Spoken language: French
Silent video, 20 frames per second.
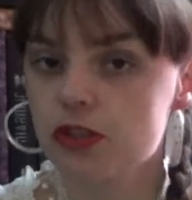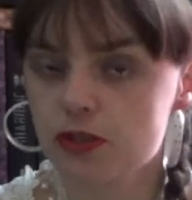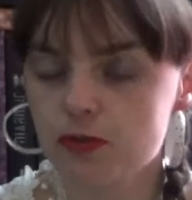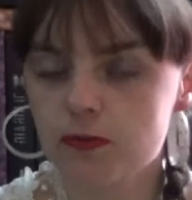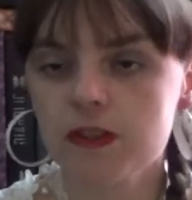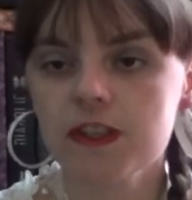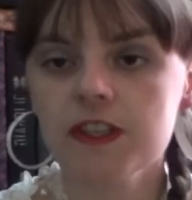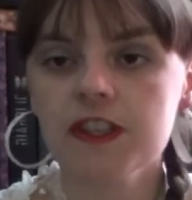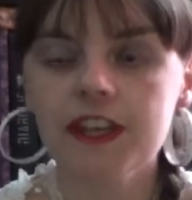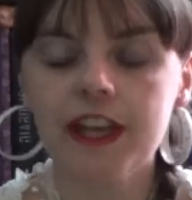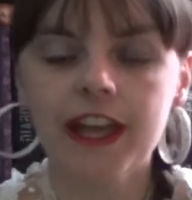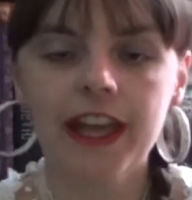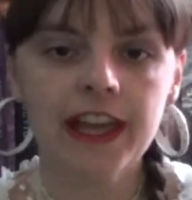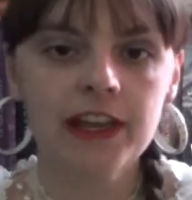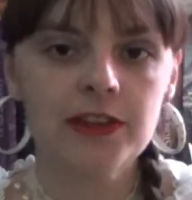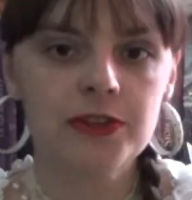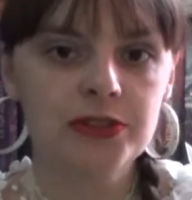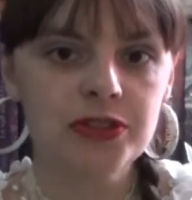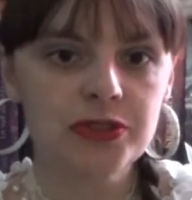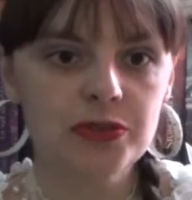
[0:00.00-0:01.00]
je
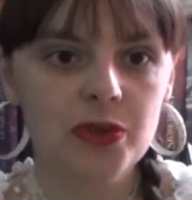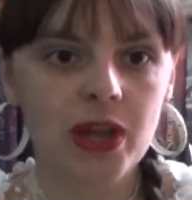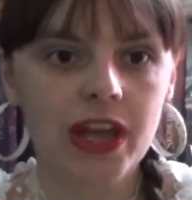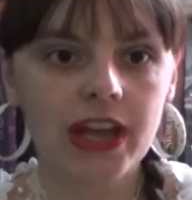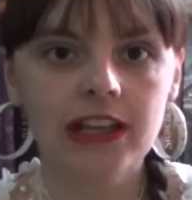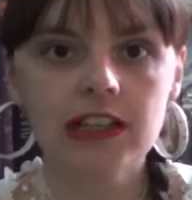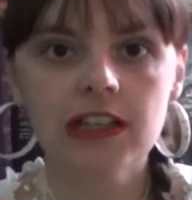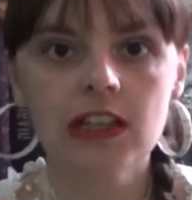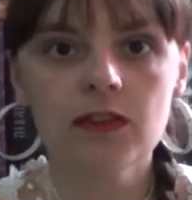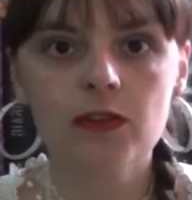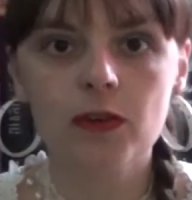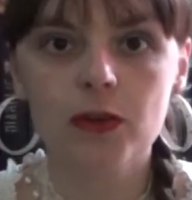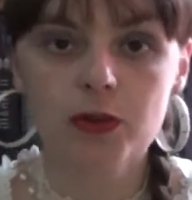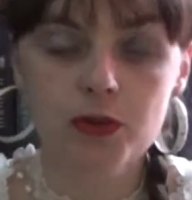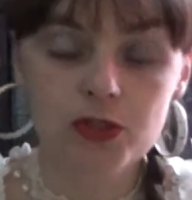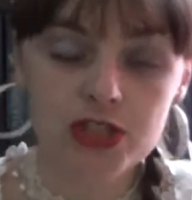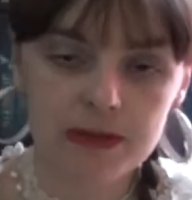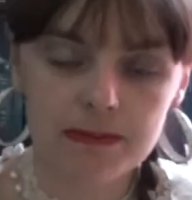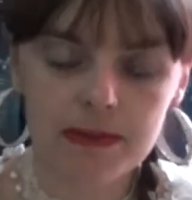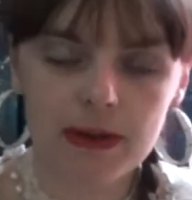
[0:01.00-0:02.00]
finirai euh, sur un livre
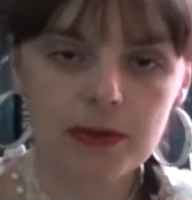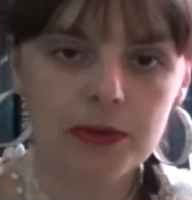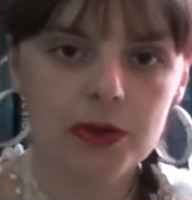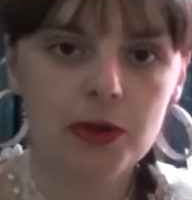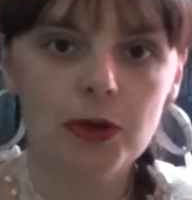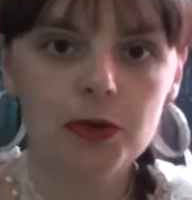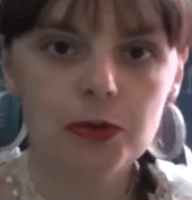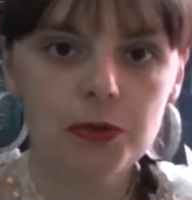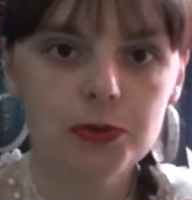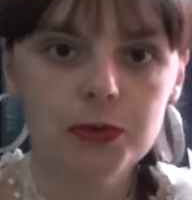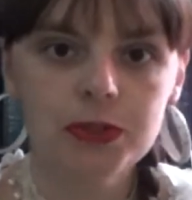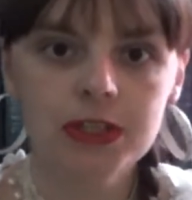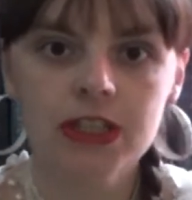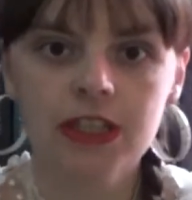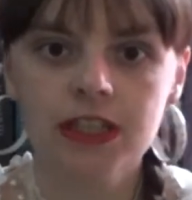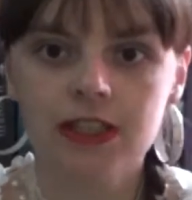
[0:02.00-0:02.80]
que j'ai pas encore lu,